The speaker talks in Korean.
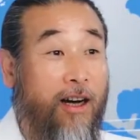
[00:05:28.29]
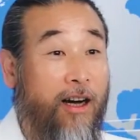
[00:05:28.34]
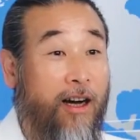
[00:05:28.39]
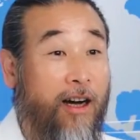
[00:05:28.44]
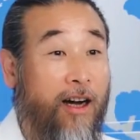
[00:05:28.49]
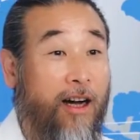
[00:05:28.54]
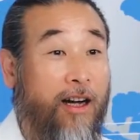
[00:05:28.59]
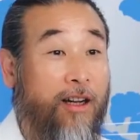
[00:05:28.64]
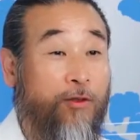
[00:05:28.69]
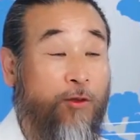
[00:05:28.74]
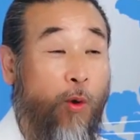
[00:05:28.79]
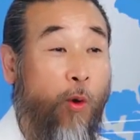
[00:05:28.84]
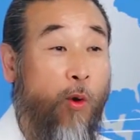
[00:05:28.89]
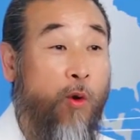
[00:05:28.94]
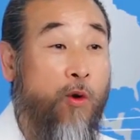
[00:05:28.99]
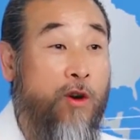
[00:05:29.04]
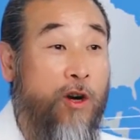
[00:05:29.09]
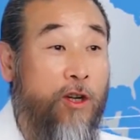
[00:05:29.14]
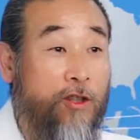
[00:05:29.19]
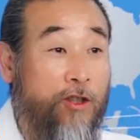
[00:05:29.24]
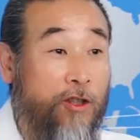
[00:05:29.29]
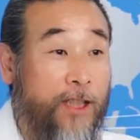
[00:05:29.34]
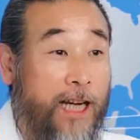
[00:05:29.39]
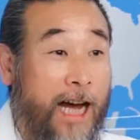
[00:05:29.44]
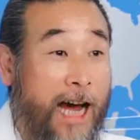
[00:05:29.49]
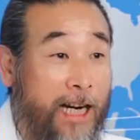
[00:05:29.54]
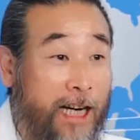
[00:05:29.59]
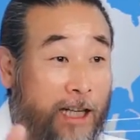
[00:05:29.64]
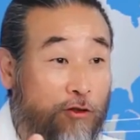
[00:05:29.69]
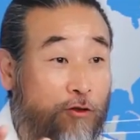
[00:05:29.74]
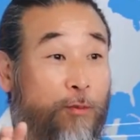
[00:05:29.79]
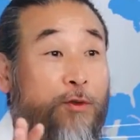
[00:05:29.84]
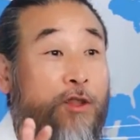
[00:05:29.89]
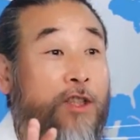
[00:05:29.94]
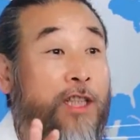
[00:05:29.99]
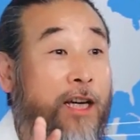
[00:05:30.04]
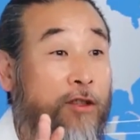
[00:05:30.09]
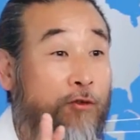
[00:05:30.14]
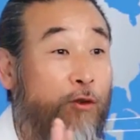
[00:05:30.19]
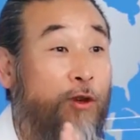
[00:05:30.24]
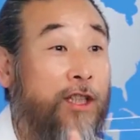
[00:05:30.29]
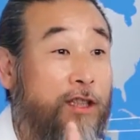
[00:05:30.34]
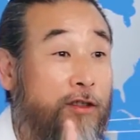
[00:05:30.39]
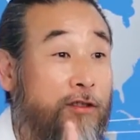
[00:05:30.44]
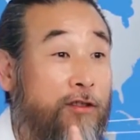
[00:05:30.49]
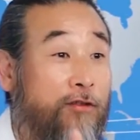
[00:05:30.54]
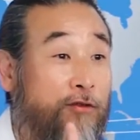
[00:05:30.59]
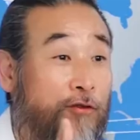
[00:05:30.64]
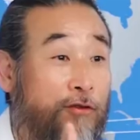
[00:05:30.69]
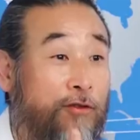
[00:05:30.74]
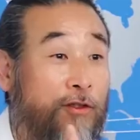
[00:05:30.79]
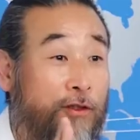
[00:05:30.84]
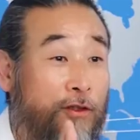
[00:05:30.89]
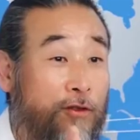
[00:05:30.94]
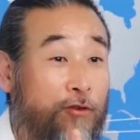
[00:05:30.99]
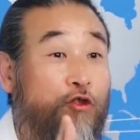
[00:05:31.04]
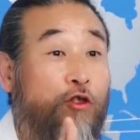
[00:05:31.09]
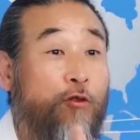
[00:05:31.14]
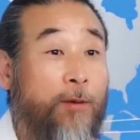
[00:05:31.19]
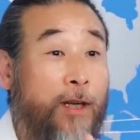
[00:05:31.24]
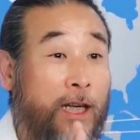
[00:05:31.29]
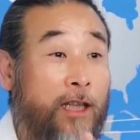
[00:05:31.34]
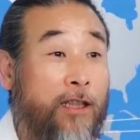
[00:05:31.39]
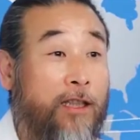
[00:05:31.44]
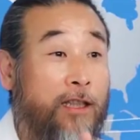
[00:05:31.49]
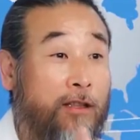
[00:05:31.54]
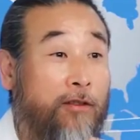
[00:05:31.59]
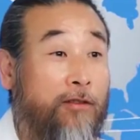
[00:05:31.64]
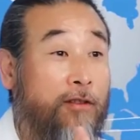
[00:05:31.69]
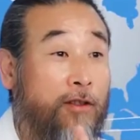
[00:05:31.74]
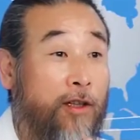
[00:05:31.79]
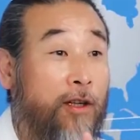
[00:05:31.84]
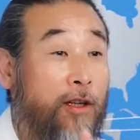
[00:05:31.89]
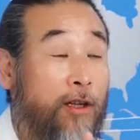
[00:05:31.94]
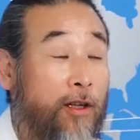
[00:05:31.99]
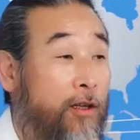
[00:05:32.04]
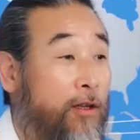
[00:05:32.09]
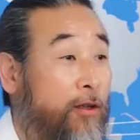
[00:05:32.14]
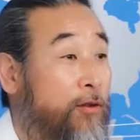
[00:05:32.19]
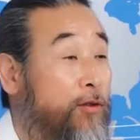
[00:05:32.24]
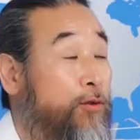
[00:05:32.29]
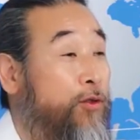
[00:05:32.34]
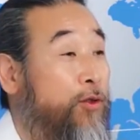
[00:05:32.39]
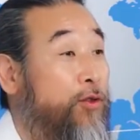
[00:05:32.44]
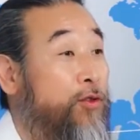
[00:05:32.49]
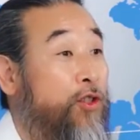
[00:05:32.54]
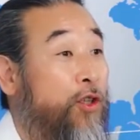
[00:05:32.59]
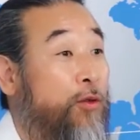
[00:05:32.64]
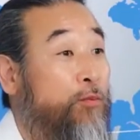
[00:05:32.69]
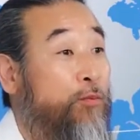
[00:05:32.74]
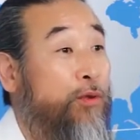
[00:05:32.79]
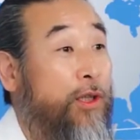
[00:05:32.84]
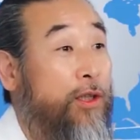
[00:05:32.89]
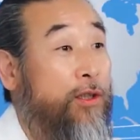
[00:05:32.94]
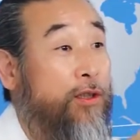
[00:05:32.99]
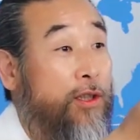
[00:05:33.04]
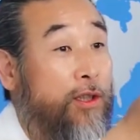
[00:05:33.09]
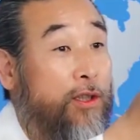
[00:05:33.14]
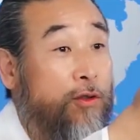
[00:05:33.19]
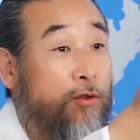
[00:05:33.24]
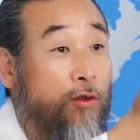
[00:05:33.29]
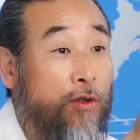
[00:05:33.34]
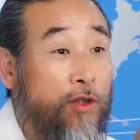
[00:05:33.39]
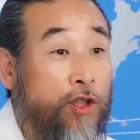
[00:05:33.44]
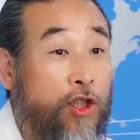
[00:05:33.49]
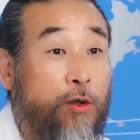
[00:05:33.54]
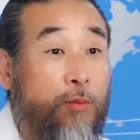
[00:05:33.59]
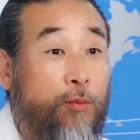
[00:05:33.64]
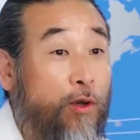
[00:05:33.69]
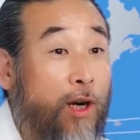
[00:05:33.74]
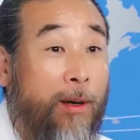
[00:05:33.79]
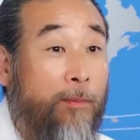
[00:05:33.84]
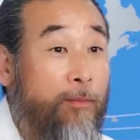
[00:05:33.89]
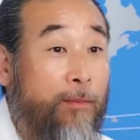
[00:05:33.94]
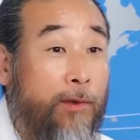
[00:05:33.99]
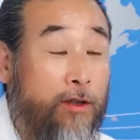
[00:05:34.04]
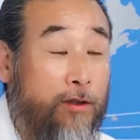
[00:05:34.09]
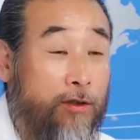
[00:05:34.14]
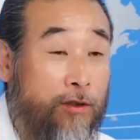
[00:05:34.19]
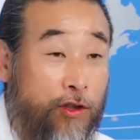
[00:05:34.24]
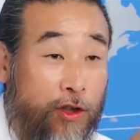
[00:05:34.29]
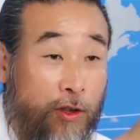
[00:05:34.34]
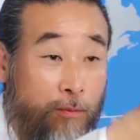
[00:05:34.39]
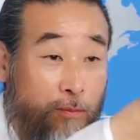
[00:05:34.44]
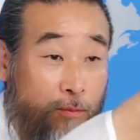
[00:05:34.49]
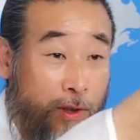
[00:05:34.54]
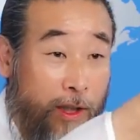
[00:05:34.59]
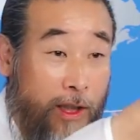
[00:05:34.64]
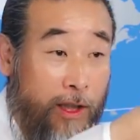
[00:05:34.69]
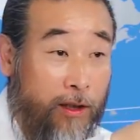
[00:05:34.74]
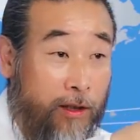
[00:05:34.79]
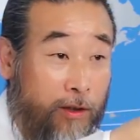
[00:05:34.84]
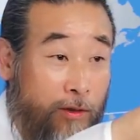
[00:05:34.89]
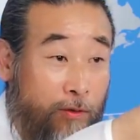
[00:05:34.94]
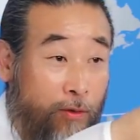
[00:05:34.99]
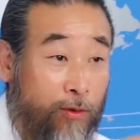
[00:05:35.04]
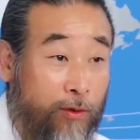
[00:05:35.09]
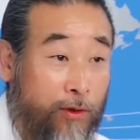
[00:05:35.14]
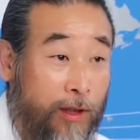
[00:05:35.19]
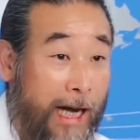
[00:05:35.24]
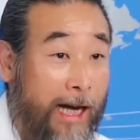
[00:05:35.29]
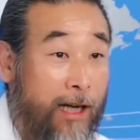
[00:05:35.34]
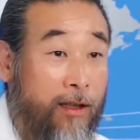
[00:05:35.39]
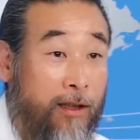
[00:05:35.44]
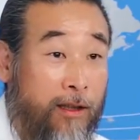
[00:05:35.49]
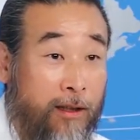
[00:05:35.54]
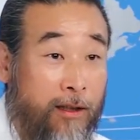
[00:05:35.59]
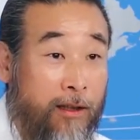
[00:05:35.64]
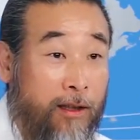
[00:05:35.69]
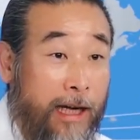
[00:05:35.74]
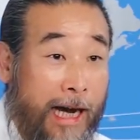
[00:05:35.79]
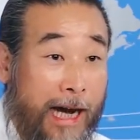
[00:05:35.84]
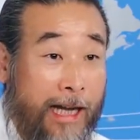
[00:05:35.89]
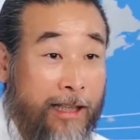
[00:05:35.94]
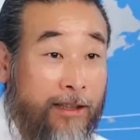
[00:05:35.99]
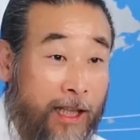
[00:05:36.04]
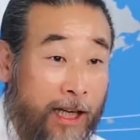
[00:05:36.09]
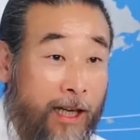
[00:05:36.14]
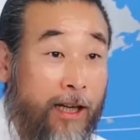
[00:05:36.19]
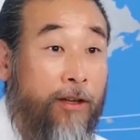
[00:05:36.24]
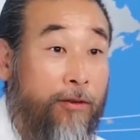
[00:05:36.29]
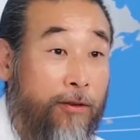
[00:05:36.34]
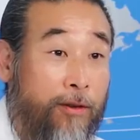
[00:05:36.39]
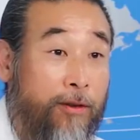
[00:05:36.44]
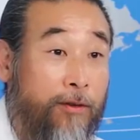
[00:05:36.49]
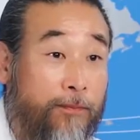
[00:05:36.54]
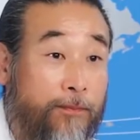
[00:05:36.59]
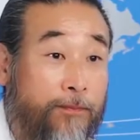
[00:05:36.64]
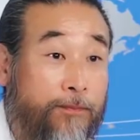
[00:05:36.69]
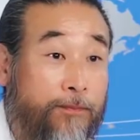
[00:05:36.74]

아, 돈 걱정은 하나도 없는 학교가 출발한다. 그 저 정부에 이거 또 기부 안 정부에 이거 돈 안 타요.